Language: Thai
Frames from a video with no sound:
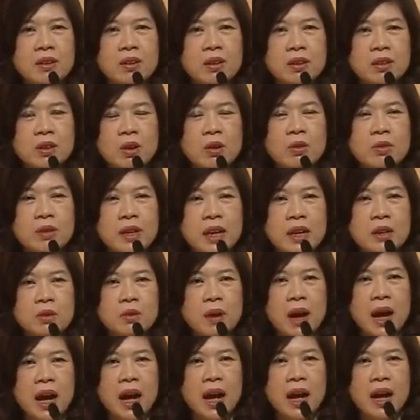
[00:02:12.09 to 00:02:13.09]
ก็ต้องเรียน
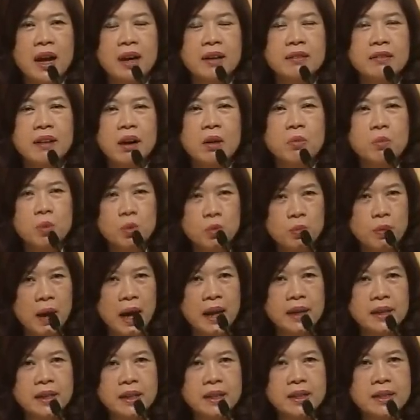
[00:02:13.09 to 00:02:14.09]
ว่าเรามุ่ง
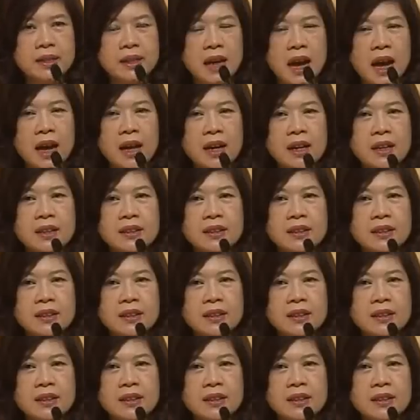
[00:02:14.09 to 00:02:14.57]
มั่นที่จะ